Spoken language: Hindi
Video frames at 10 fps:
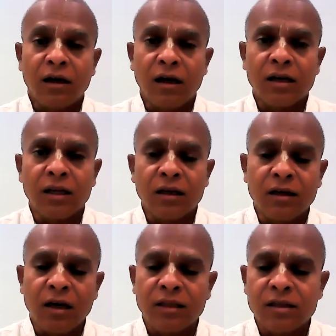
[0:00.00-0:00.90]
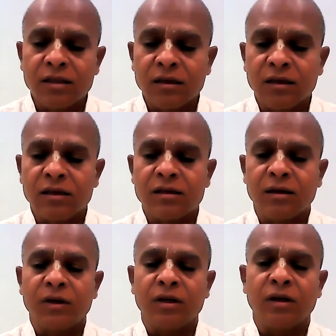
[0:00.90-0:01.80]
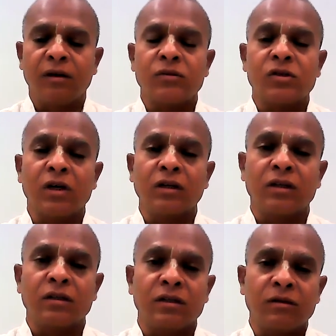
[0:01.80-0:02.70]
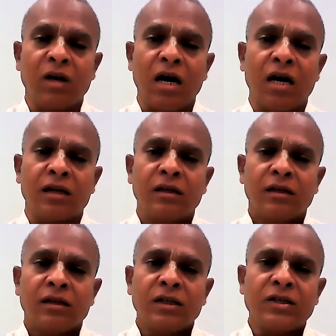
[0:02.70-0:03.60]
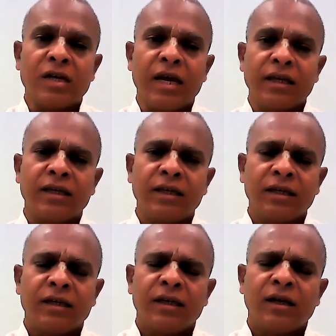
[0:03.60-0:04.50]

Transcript: हर एकादशी के समय हम संकीर्तन बाहर जाएंगे